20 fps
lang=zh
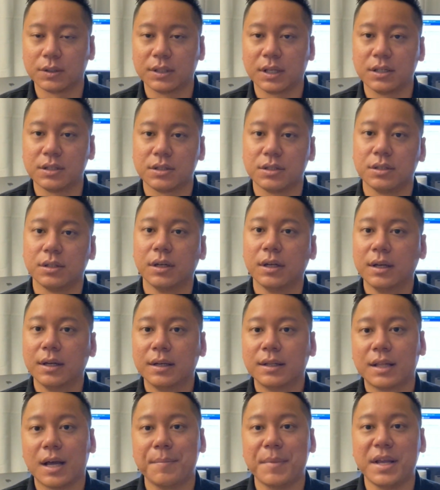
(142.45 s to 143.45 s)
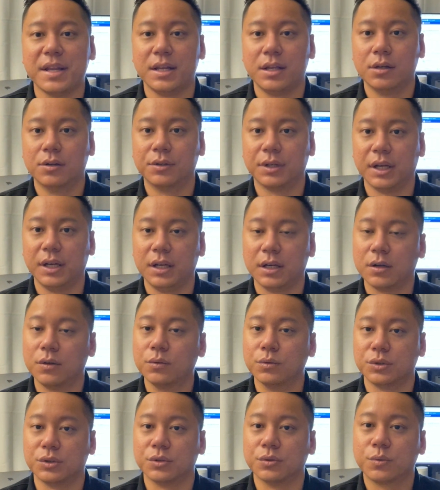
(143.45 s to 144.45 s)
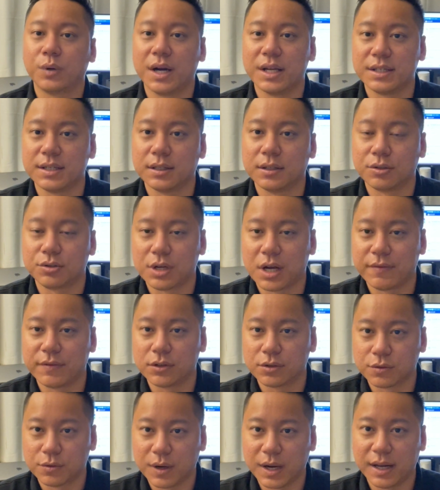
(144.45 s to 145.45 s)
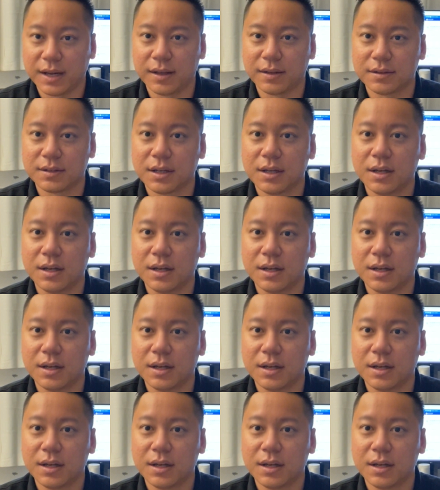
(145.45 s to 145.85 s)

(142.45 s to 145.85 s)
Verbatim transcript: 但是它每年又给你个五十块钱的 travel credit，